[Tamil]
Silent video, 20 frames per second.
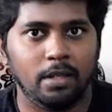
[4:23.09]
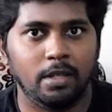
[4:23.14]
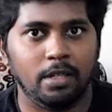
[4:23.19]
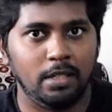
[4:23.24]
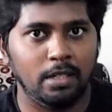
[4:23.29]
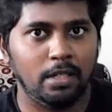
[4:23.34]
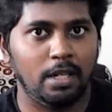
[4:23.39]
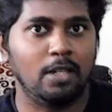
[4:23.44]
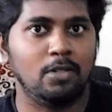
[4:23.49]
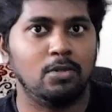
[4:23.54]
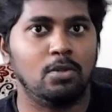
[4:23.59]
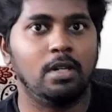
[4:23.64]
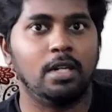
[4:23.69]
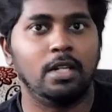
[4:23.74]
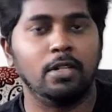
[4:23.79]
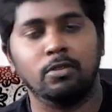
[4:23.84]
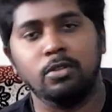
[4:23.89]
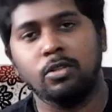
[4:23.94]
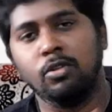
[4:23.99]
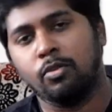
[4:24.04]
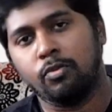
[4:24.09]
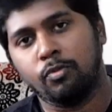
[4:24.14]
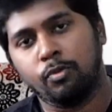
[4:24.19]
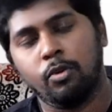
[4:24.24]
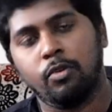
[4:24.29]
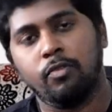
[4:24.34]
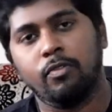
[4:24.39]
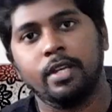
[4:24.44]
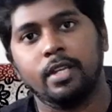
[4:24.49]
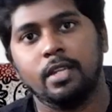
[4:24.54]
இது நான் சொல்கிறது வந்து ஒரு
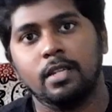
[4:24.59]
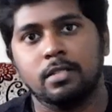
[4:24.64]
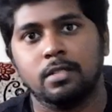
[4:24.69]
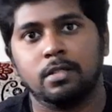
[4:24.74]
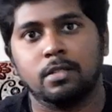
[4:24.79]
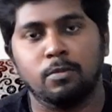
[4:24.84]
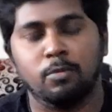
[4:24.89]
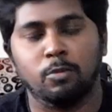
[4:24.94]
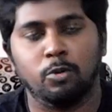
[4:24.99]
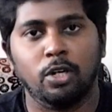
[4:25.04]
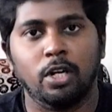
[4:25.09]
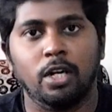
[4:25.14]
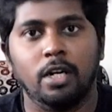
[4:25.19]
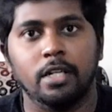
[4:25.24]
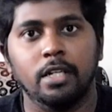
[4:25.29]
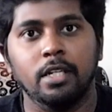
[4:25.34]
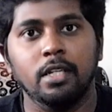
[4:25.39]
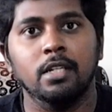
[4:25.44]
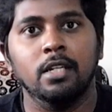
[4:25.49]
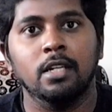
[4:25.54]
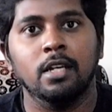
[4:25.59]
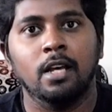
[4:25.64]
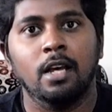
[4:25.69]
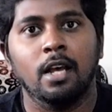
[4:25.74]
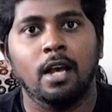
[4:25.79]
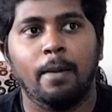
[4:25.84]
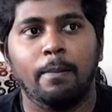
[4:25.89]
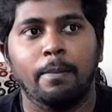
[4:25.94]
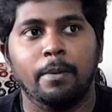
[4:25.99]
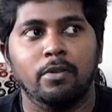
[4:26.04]
ஃபோர் ஃபைவ் இயர்ஸ்க்கு முன்னாடி
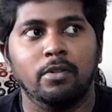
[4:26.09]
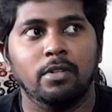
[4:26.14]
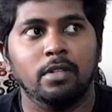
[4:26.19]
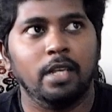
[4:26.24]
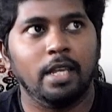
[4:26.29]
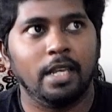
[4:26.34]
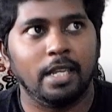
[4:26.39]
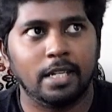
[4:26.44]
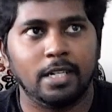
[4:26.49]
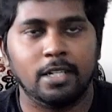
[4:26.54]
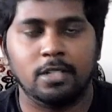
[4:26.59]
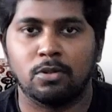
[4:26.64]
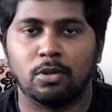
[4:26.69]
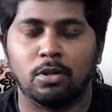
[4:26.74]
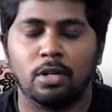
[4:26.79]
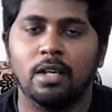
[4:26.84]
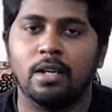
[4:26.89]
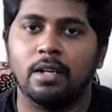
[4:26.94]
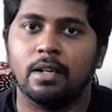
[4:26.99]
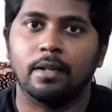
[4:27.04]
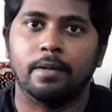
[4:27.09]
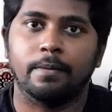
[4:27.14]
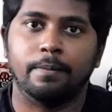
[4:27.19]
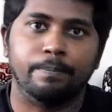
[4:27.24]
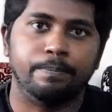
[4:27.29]
அப்போ வந்து என்கிட்ட சொன்னால்